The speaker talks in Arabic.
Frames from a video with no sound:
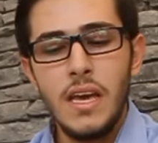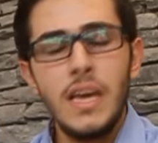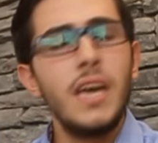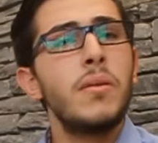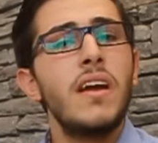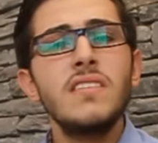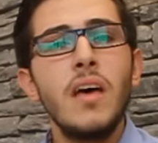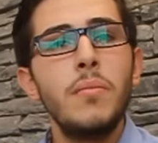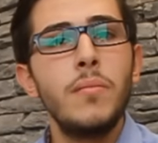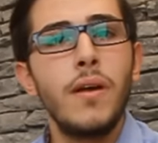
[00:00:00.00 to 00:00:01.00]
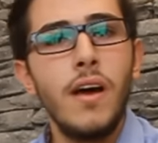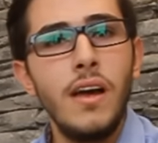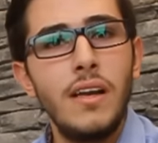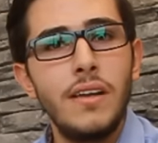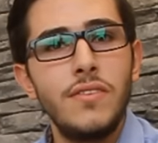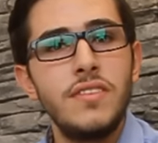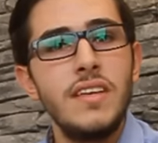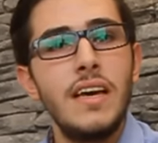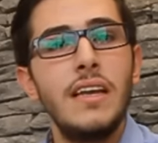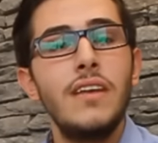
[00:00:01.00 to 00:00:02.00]
هي من أصعب المراحل
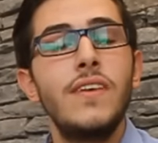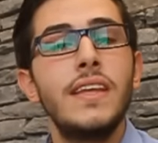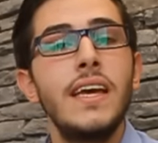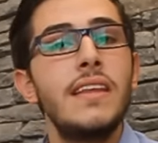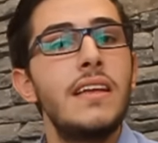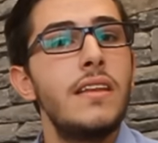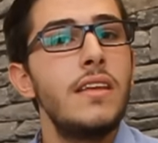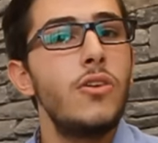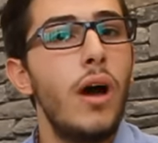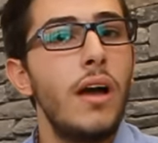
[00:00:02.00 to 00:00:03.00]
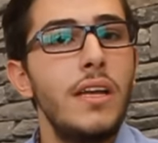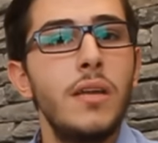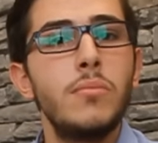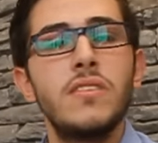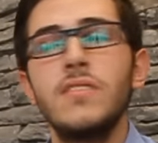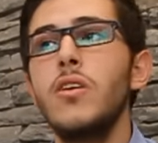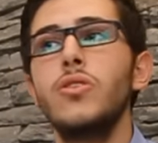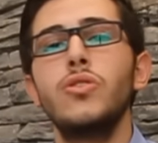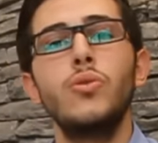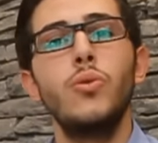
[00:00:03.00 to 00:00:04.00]
النفسية للفتيات التي يعانين من
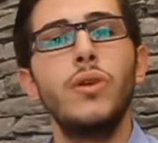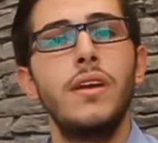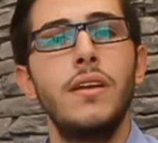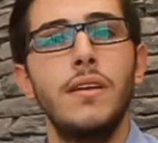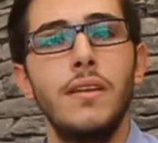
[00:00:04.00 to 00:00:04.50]
تساقط شعورهن